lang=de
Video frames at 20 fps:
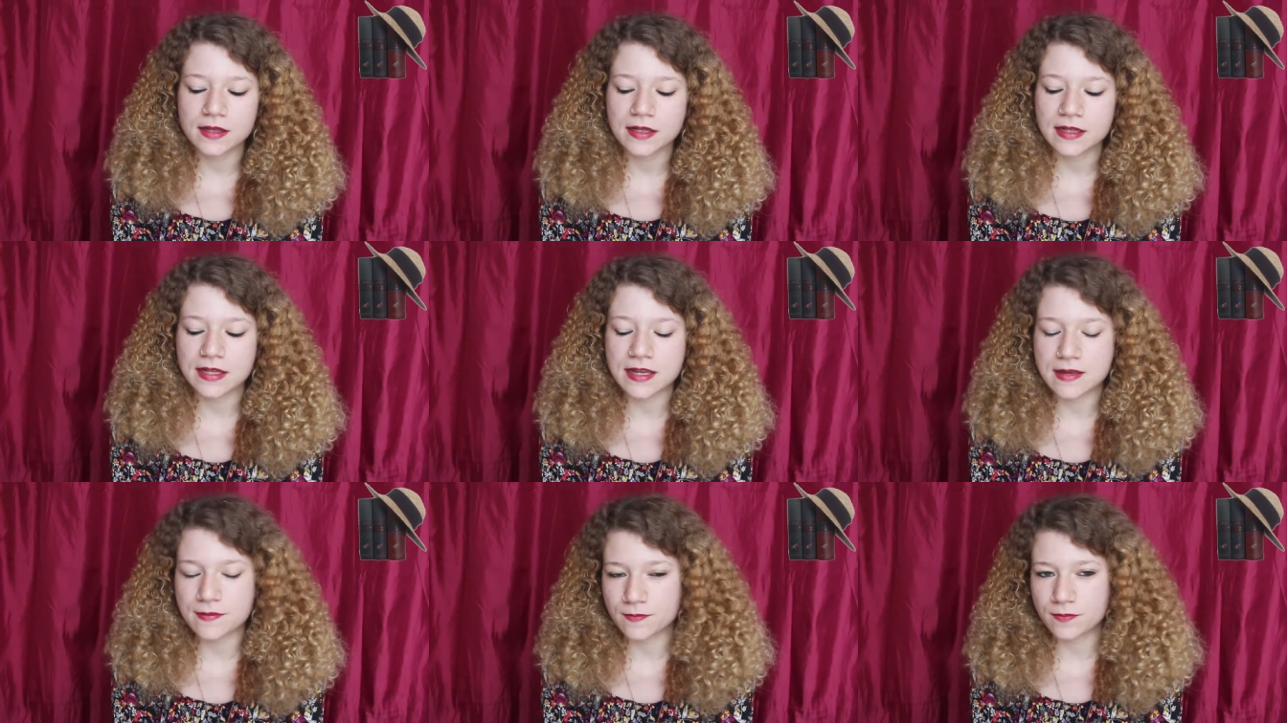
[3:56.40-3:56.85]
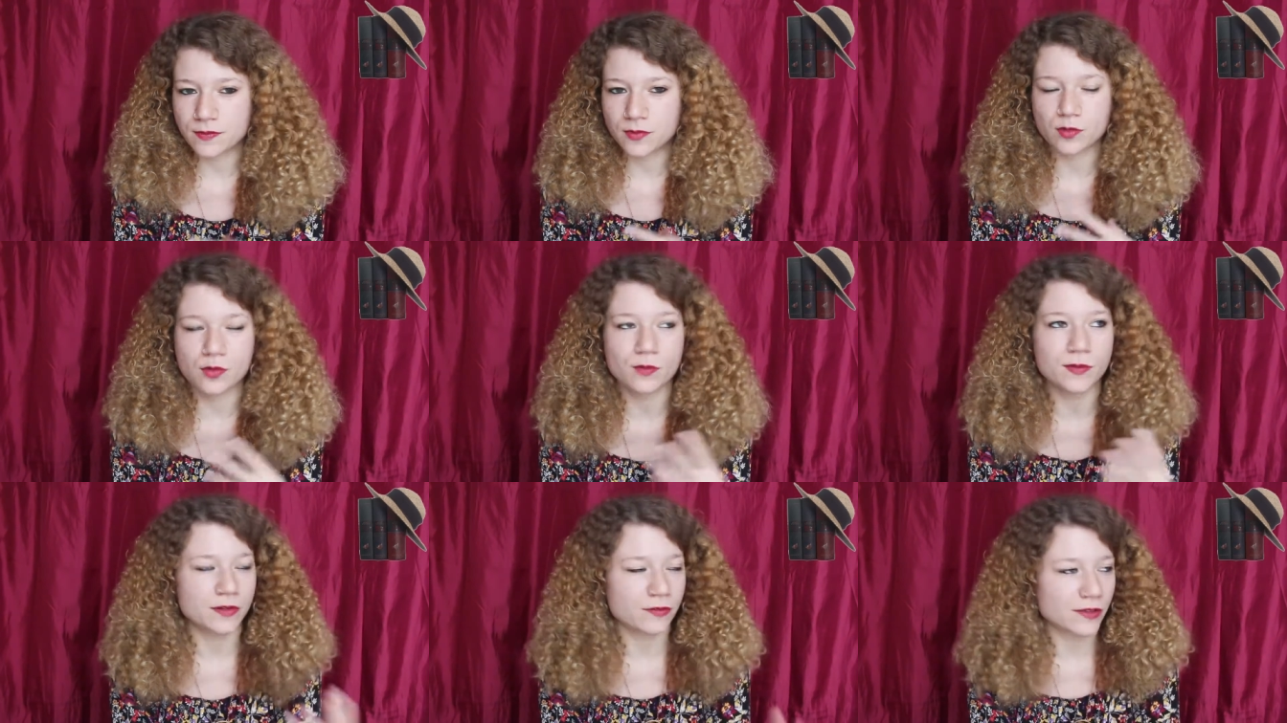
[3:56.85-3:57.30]

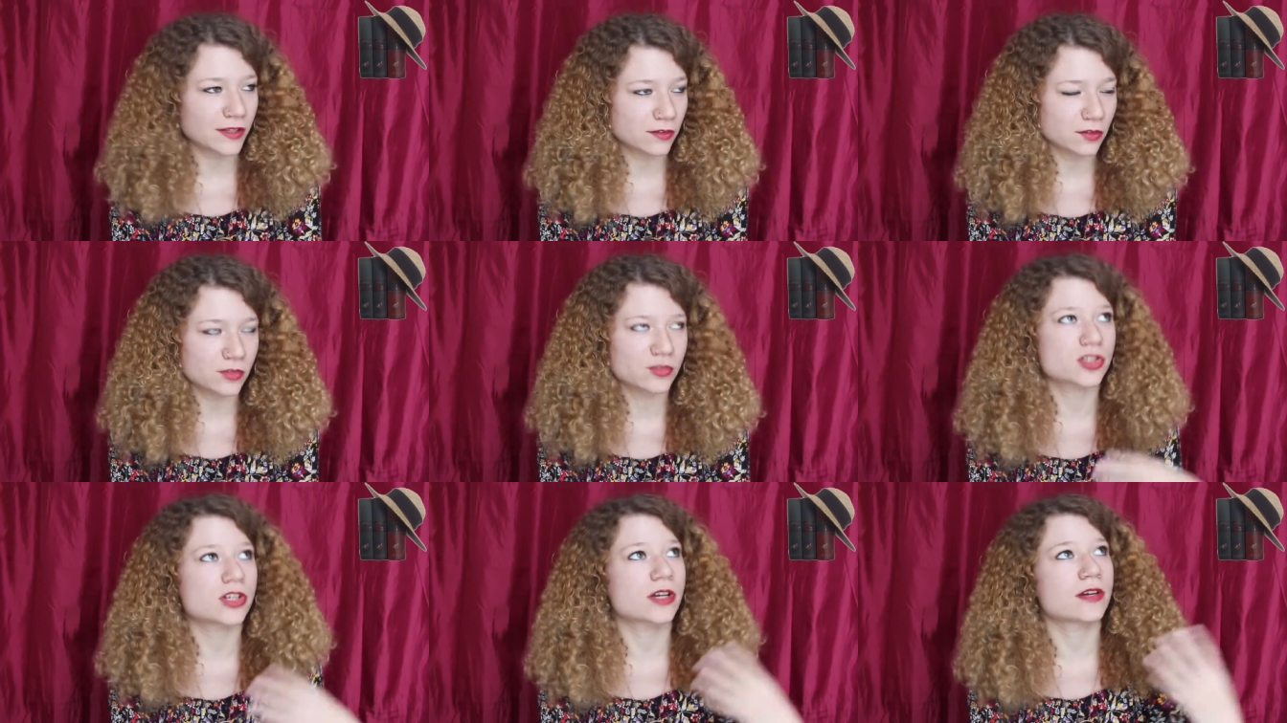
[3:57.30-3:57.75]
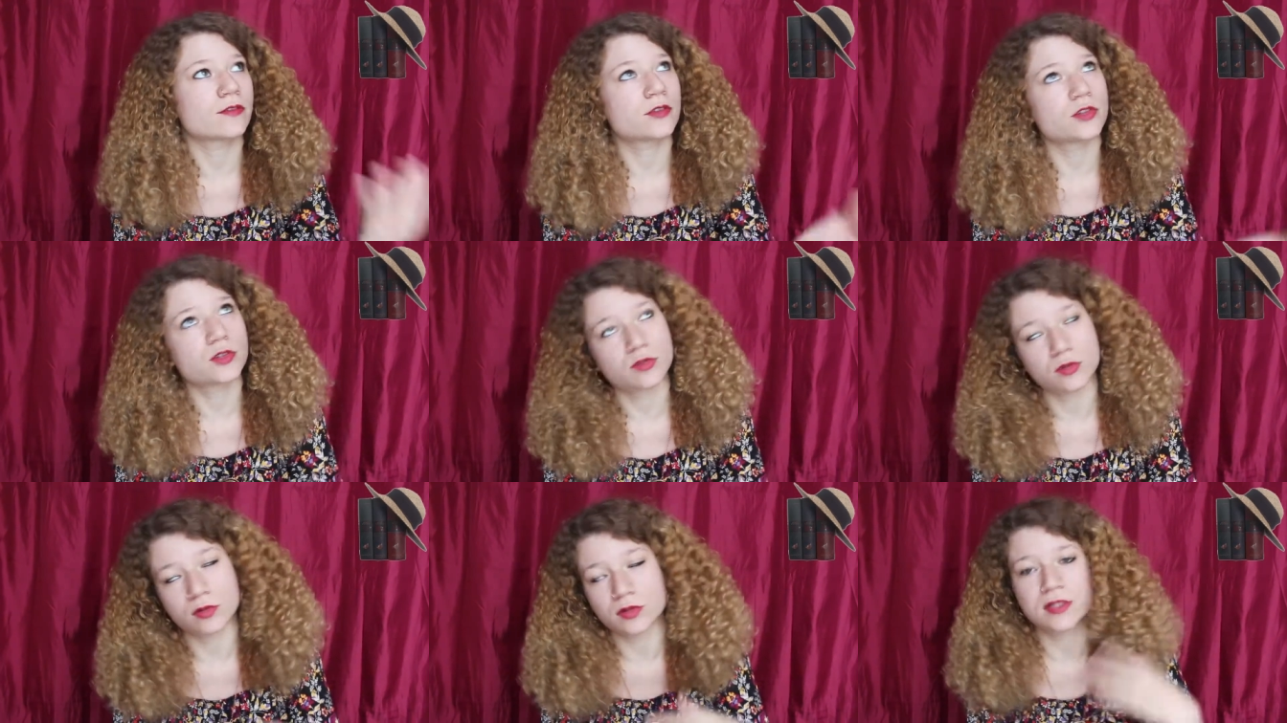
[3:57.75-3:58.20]
ebenso mit französischer
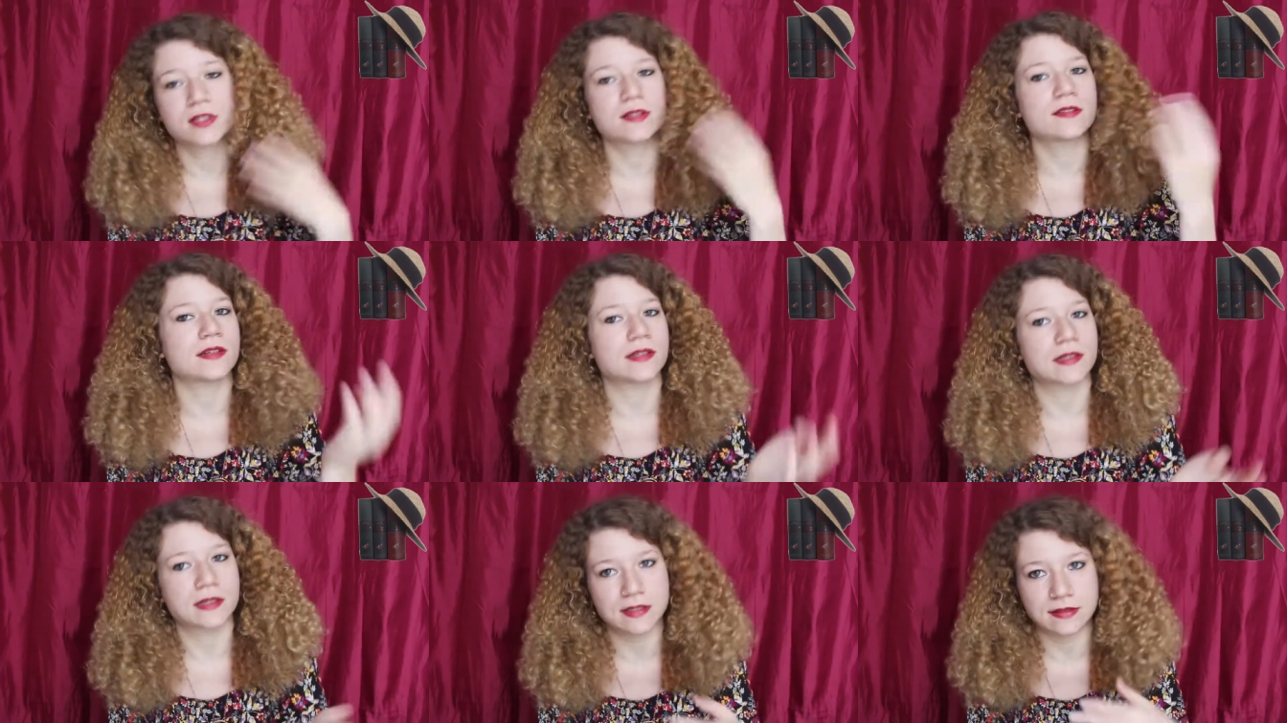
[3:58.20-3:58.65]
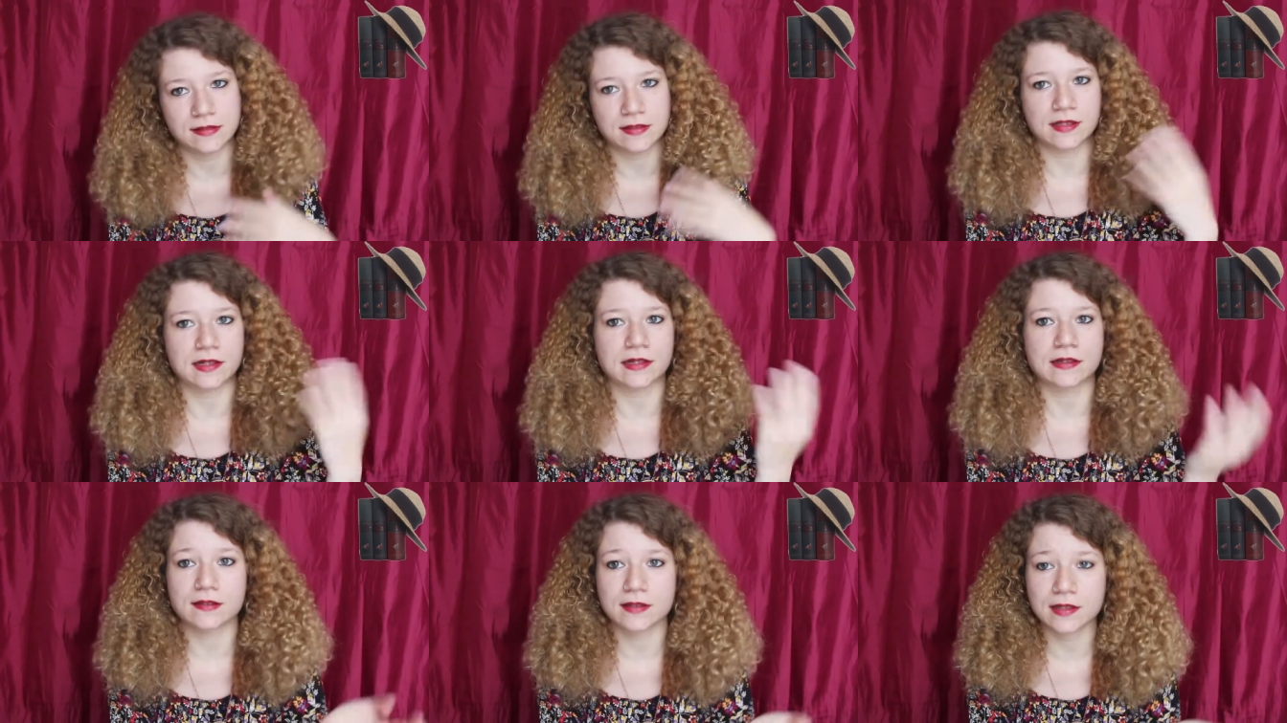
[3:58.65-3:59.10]
Revolution etc. etc.
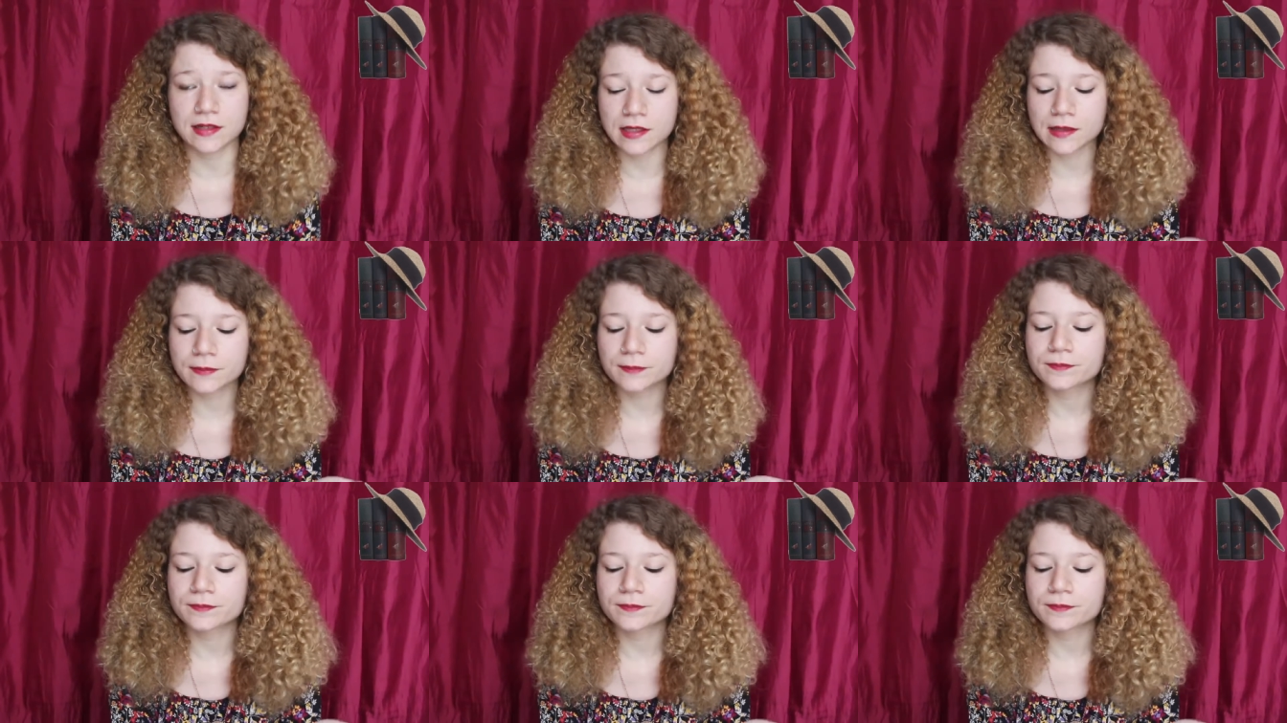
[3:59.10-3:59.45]
etc.